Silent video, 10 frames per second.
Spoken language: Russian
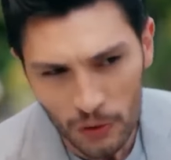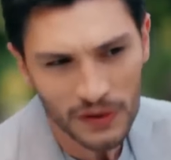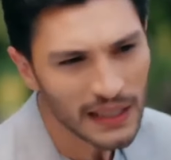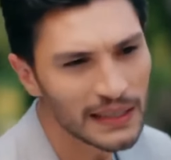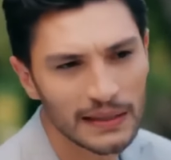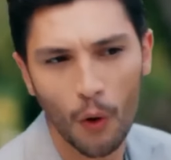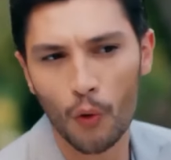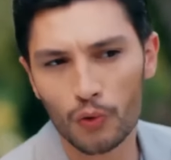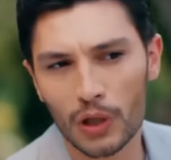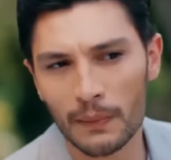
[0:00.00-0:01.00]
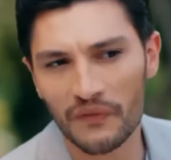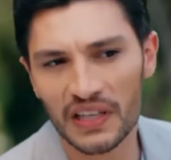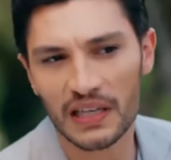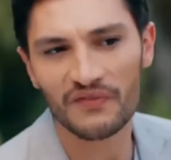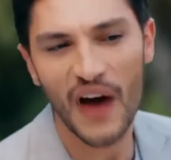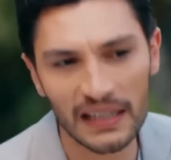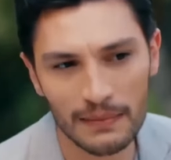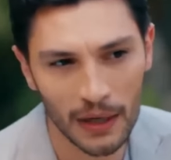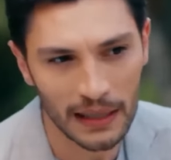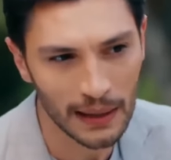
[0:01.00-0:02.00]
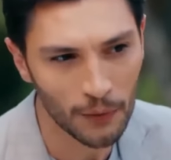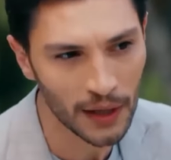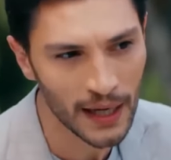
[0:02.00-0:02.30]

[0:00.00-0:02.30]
Прости, и каким же образом ты подала